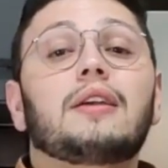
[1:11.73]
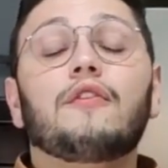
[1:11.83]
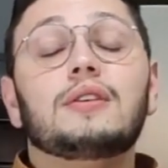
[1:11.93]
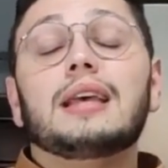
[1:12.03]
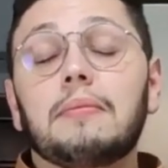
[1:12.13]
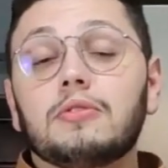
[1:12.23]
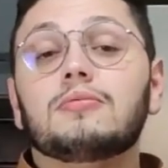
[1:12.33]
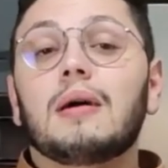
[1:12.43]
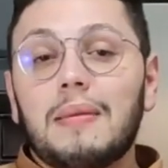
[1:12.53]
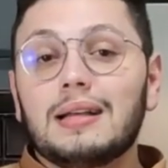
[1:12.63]
e fizemos
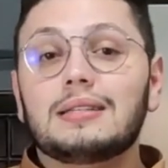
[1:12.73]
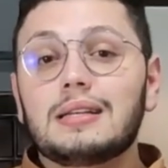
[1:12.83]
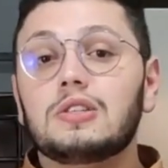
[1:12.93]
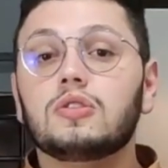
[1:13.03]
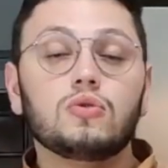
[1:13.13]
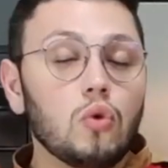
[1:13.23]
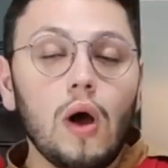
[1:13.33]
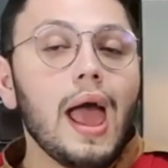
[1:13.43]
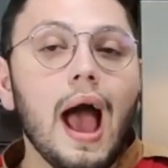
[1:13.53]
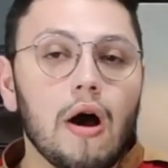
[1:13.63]
uma massa
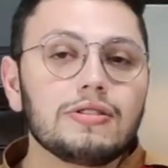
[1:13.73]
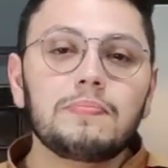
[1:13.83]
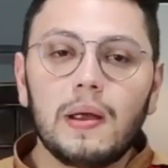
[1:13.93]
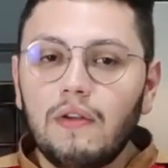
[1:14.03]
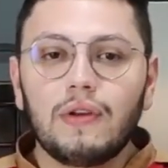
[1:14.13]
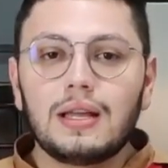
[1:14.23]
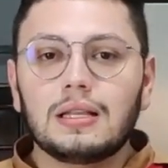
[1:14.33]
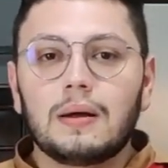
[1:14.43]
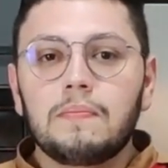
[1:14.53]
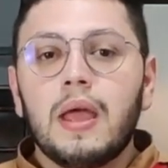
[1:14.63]
surreal de
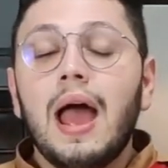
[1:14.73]
perfeita.